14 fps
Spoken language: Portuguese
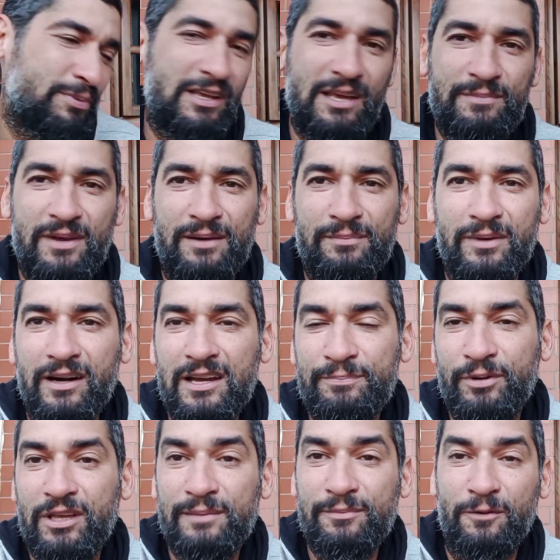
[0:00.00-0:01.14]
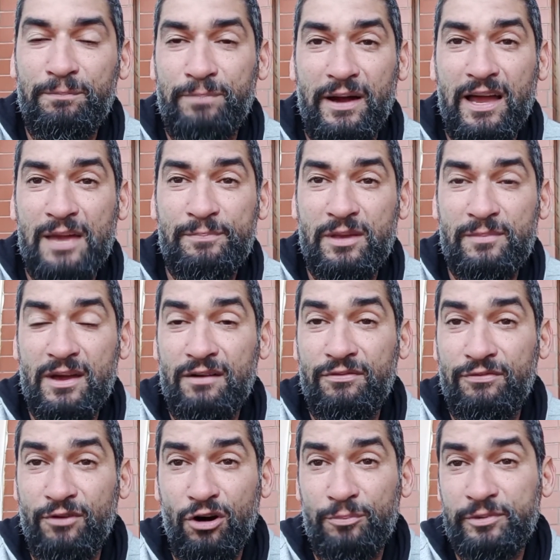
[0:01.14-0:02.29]
porque é minha mãe, porque meu pai, porque minha
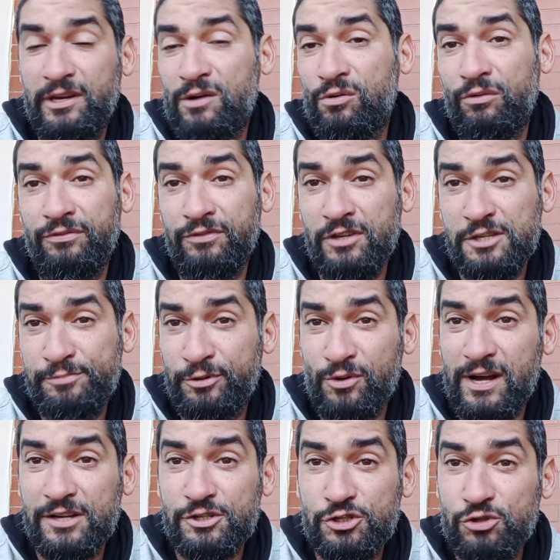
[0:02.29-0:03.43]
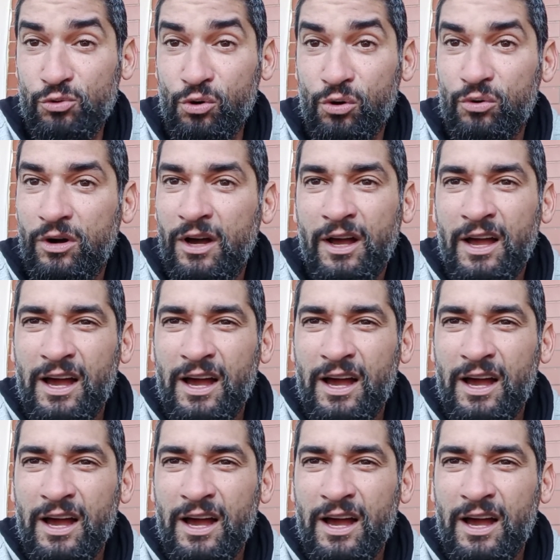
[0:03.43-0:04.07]
avó, porque é a Covid, porque o cachorro.